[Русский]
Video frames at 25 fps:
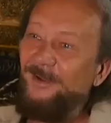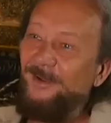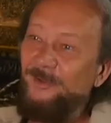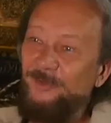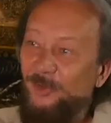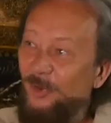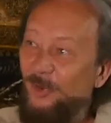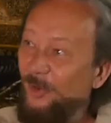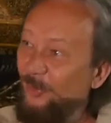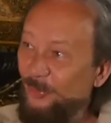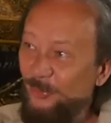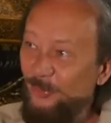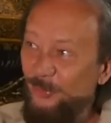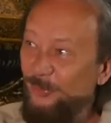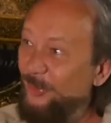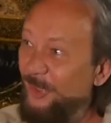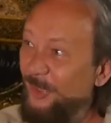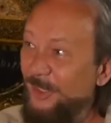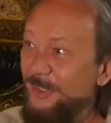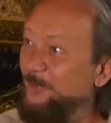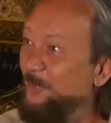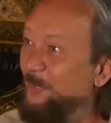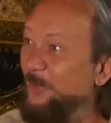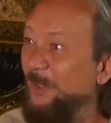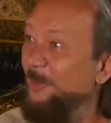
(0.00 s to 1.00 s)
Но, но у
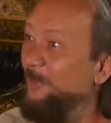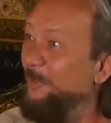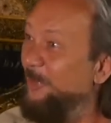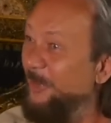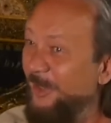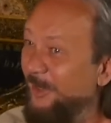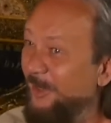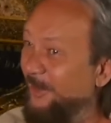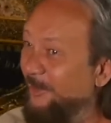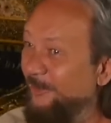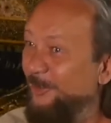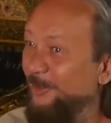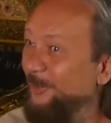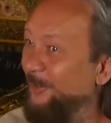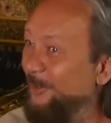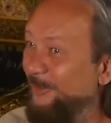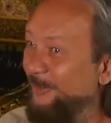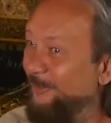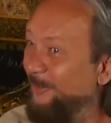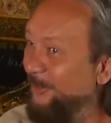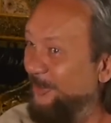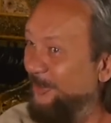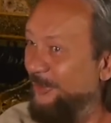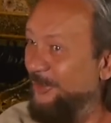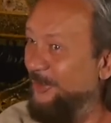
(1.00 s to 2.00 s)
нас перепрыгивают
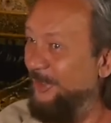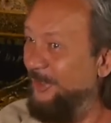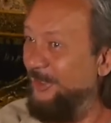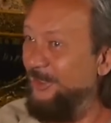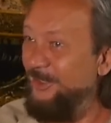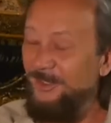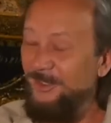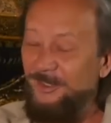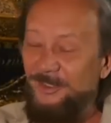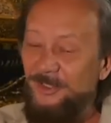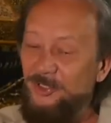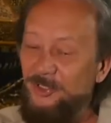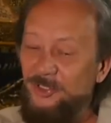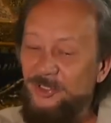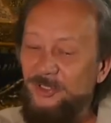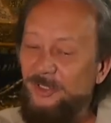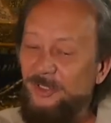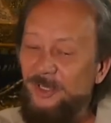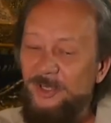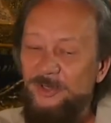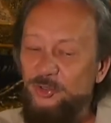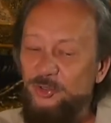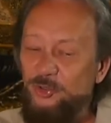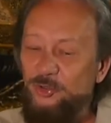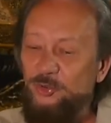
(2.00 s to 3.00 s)
вот через это и считают,